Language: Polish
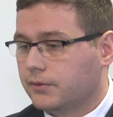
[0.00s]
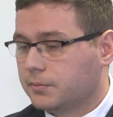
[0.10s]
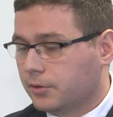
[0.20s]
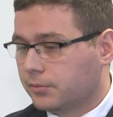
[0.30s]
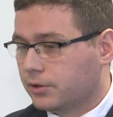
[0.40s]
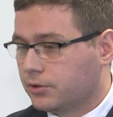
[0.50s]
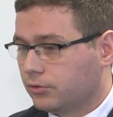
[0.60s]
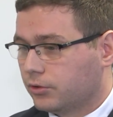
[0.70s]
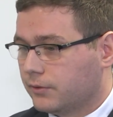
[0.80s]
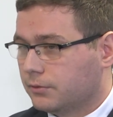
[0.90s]
wspomnieć,
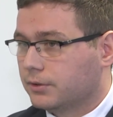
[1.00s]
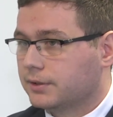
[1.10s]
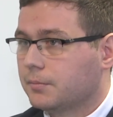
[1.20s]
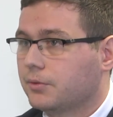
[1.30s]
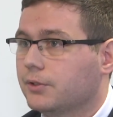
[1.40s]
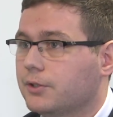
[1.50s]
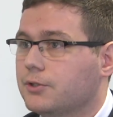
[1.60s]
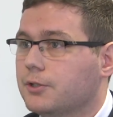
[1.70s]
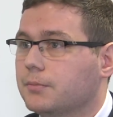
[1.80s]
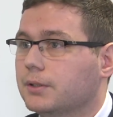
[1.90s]
że według
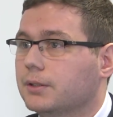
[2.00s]
zapowiedzi